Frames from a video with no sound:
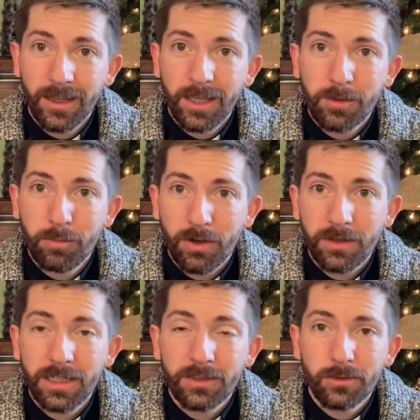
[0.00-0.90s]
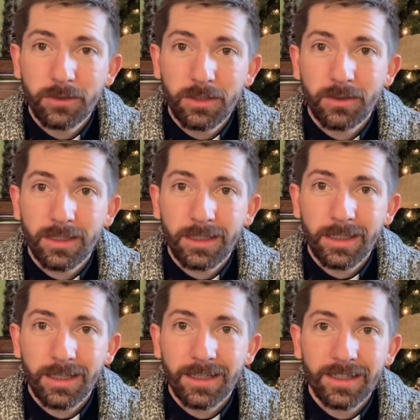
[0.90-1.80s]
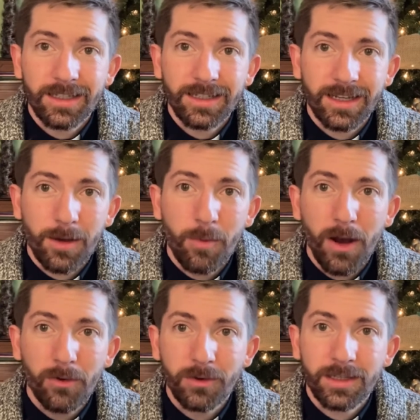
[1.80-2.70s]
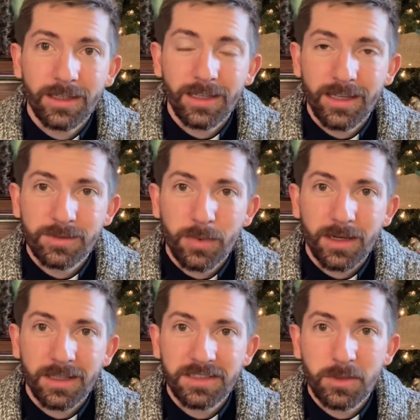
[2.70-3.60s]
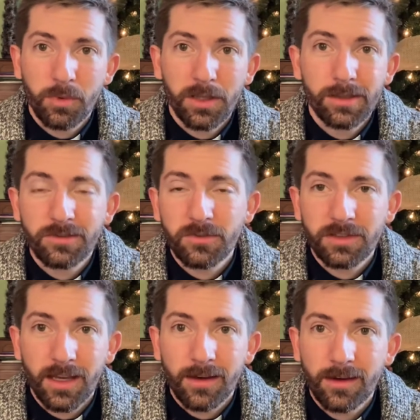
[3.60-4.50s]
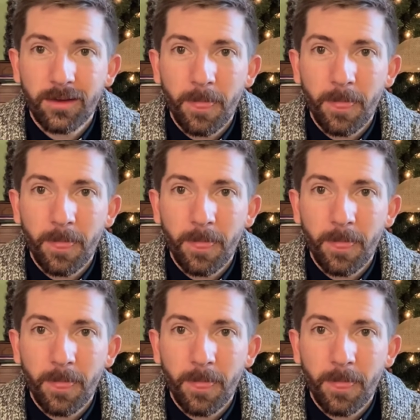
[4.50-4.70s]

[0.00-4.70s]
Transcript: pero he incluido aquí en, abajo en inglés para que se pueda disfrutar